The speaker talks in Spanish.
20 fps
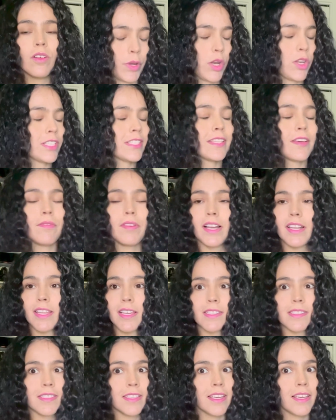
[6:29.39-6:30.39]
Pero esta
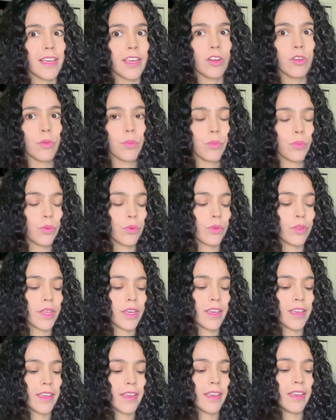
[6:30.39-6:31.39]
falda sí que no
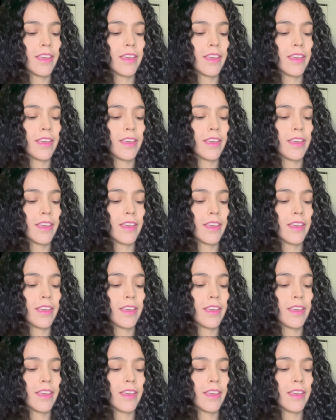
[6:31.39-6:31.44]
pude,